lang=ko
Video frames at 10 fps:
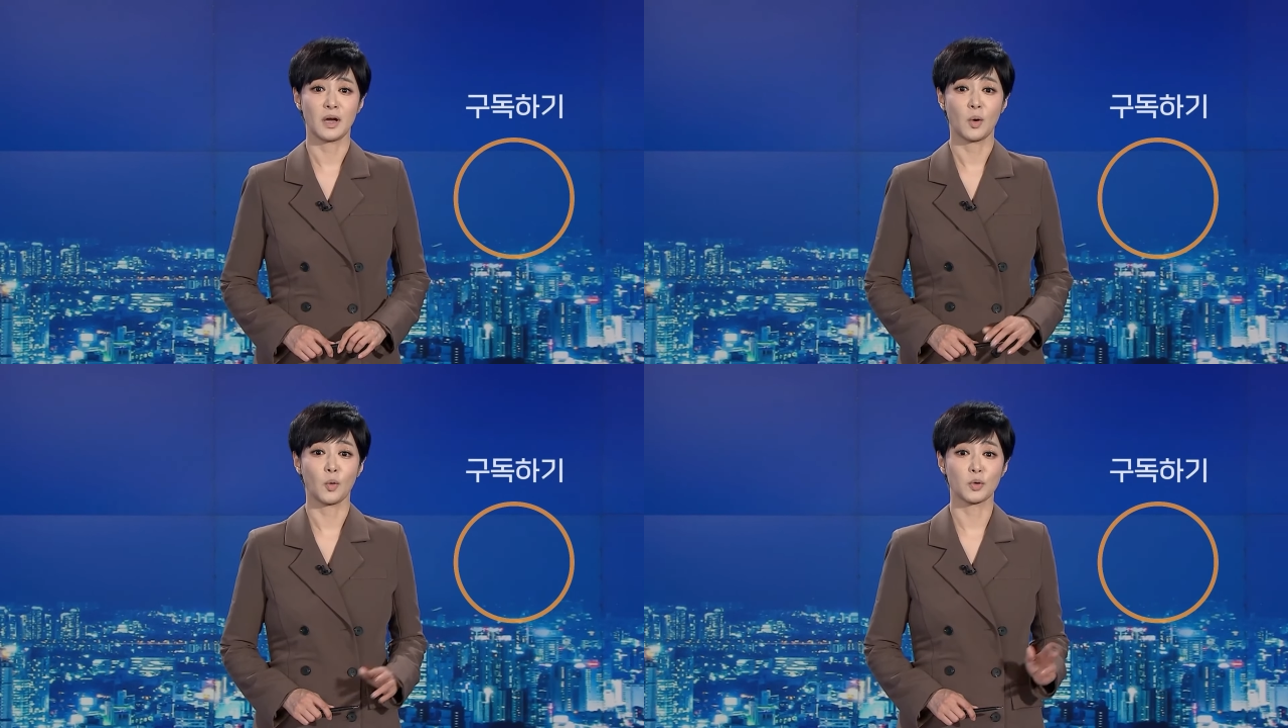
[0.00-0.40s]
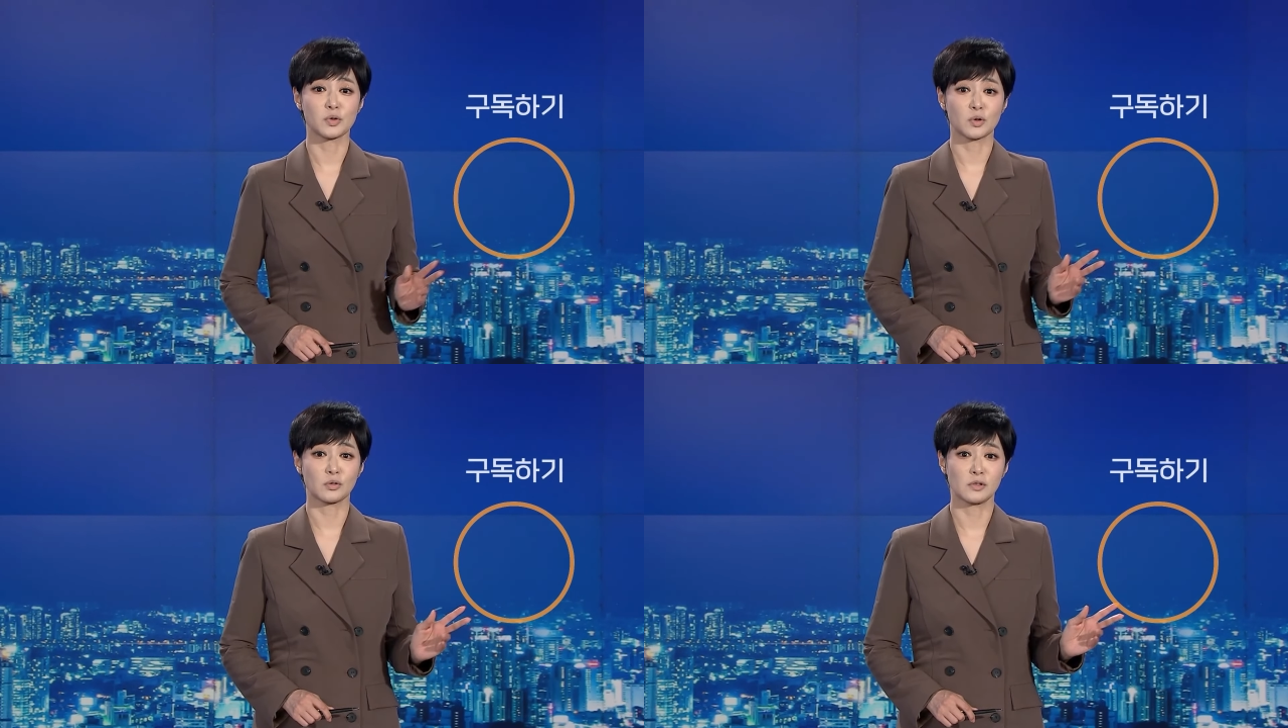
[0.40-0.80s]

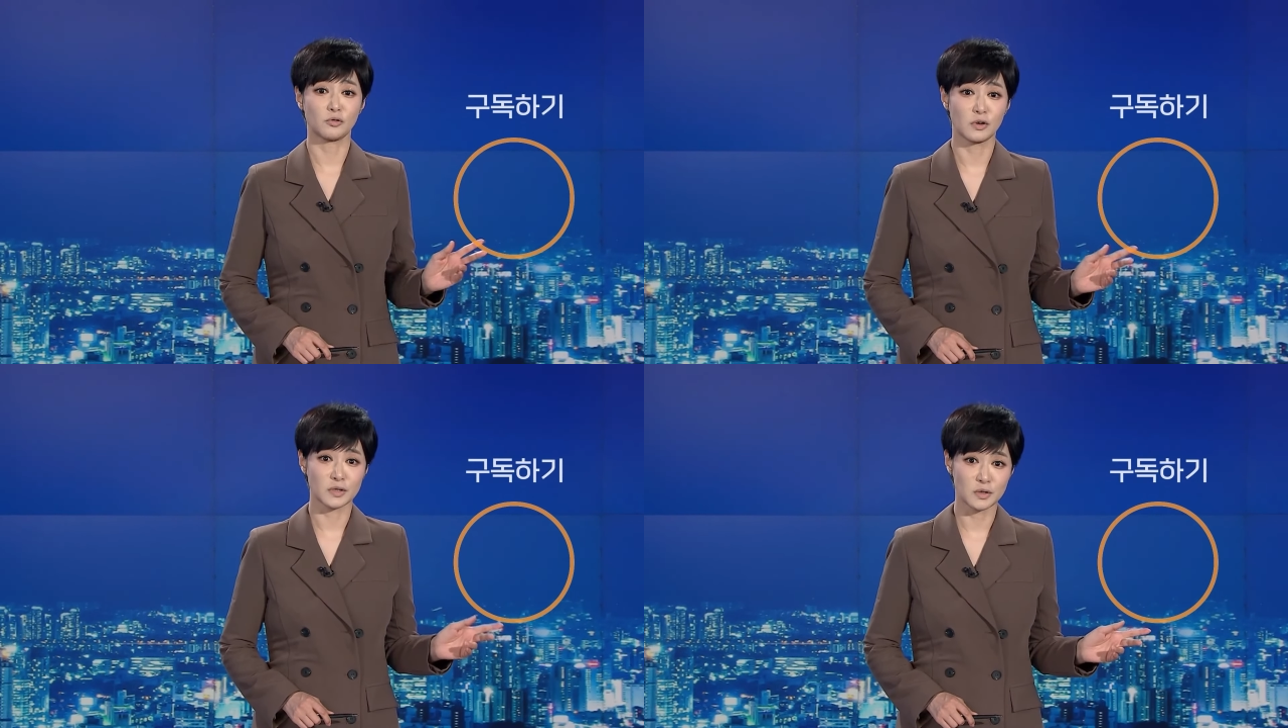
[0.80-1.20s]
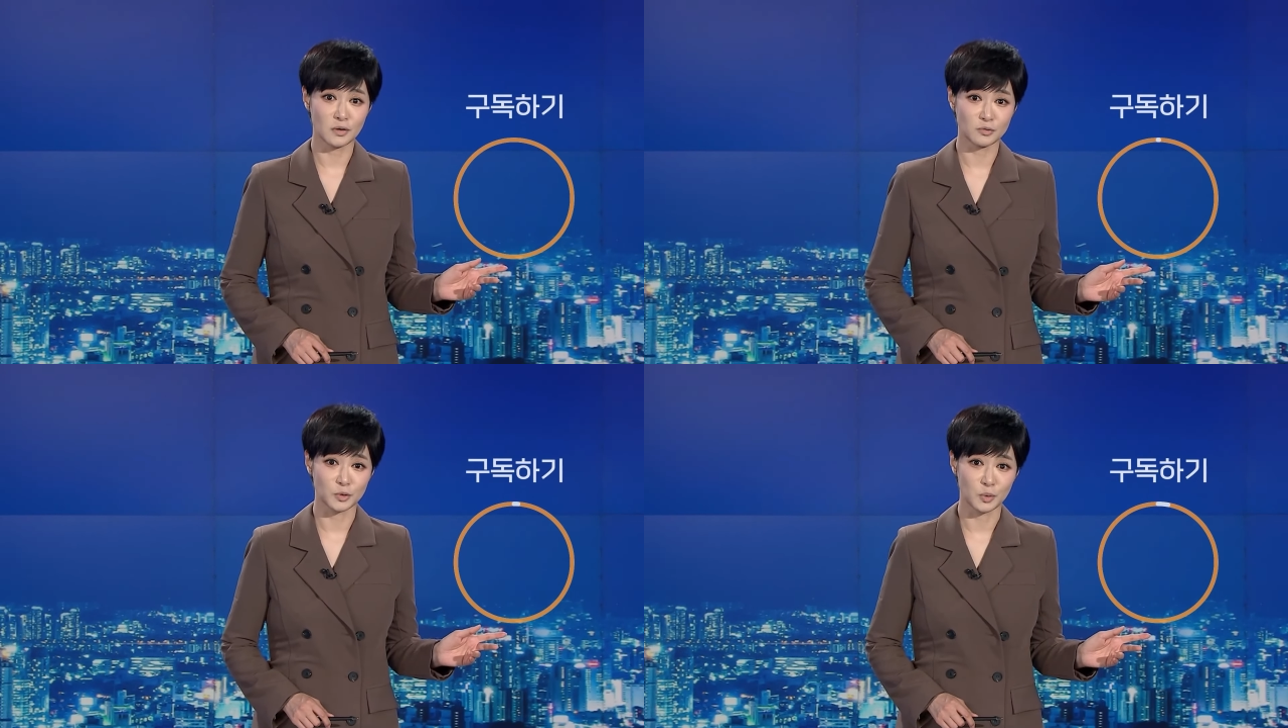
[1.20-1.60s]
오른쪽을 눌러서
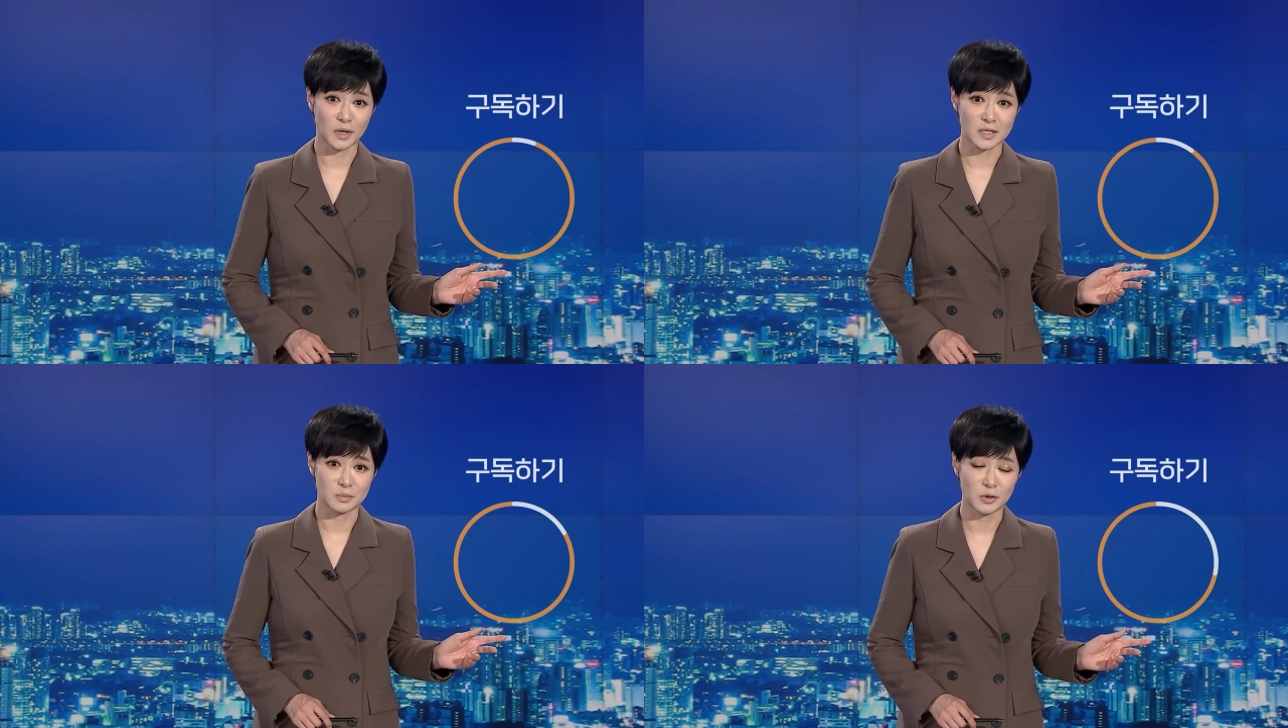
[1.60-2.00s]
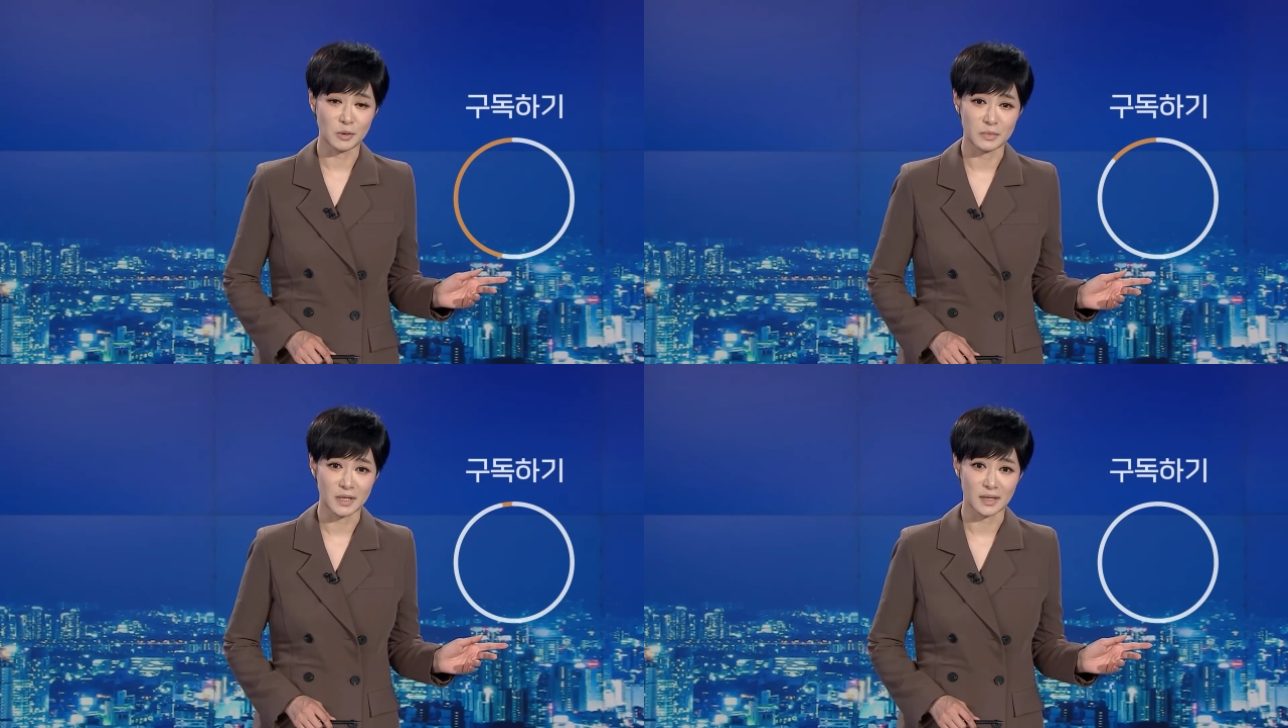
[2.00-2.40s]
구독하시면
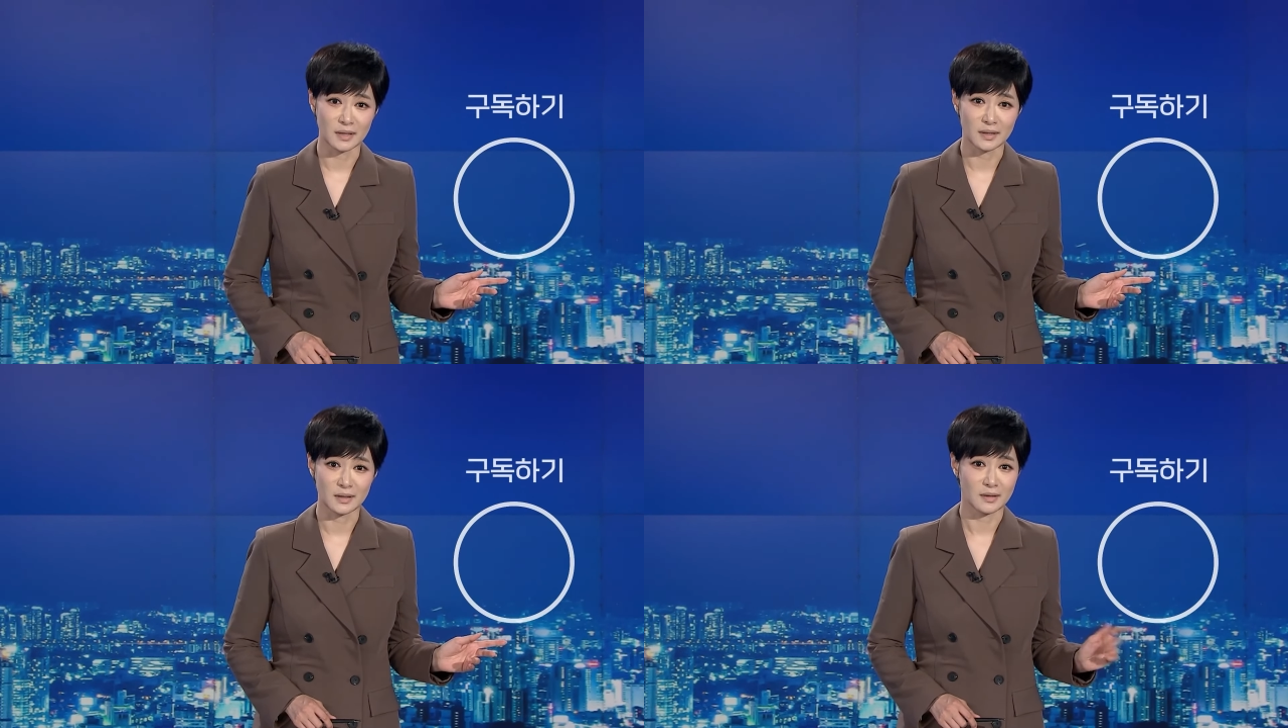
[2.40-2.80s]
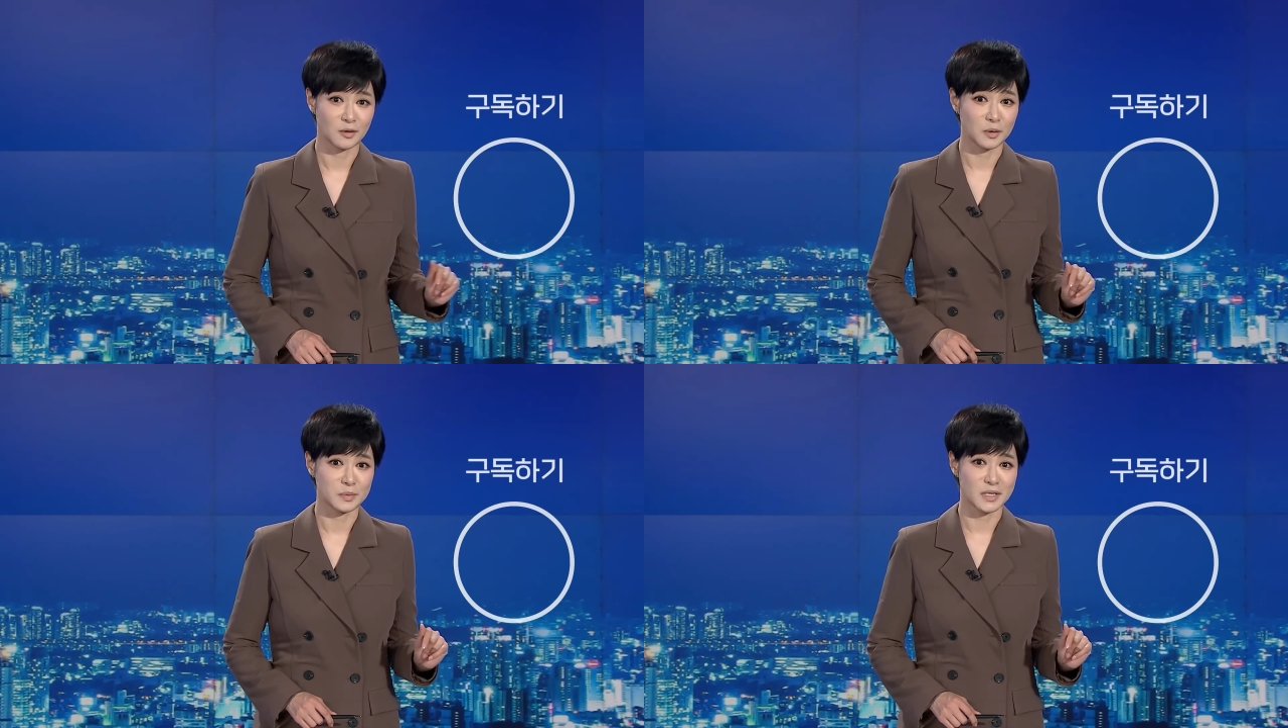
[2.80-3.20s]
됩니다.
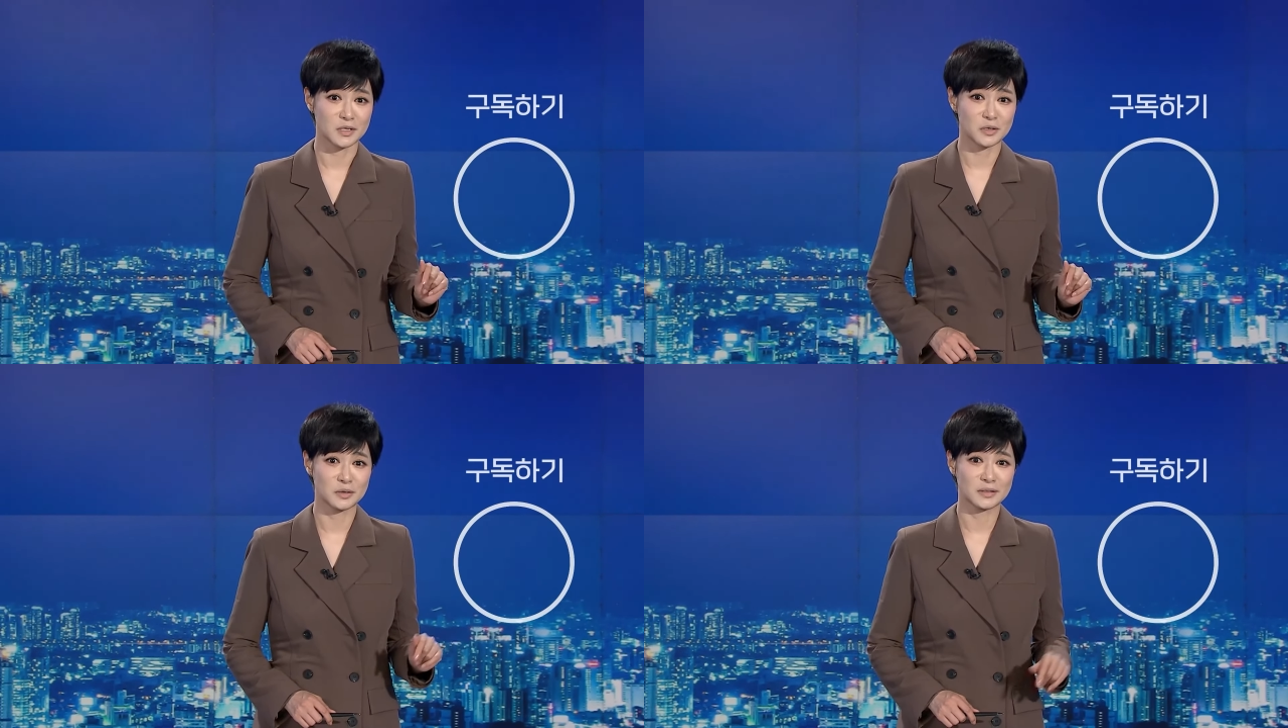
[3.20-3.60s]
어렵지 않죠?